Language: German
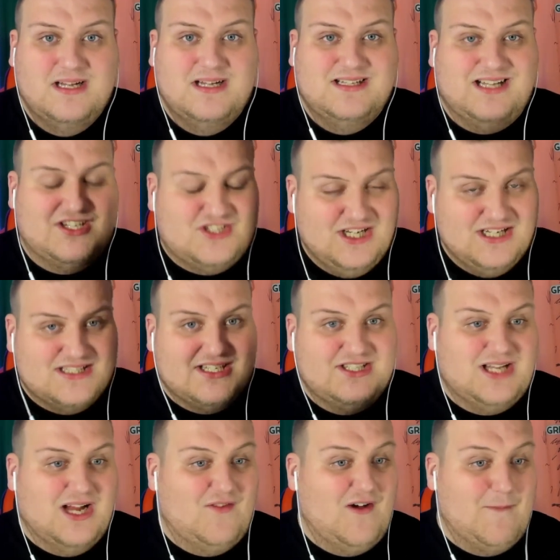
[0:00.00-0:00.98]
Der
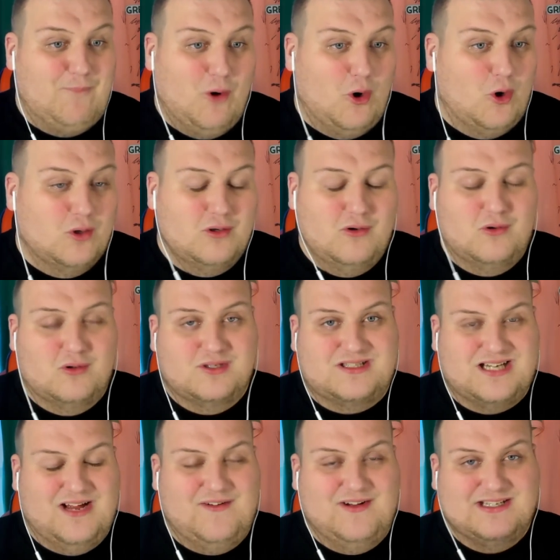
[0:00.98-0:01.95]
Schiedsrichter war bodenlos
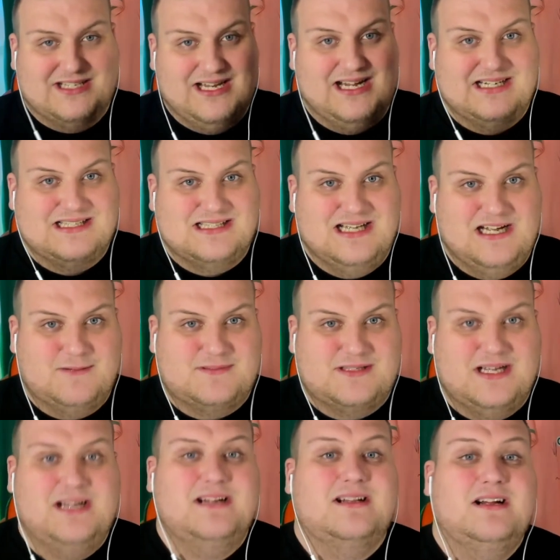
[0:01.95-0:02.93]
teilweise in der ersten
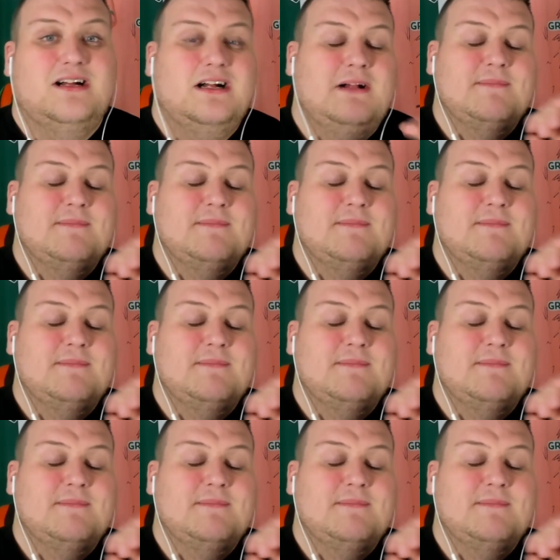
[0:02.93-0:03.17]
Halbzeit.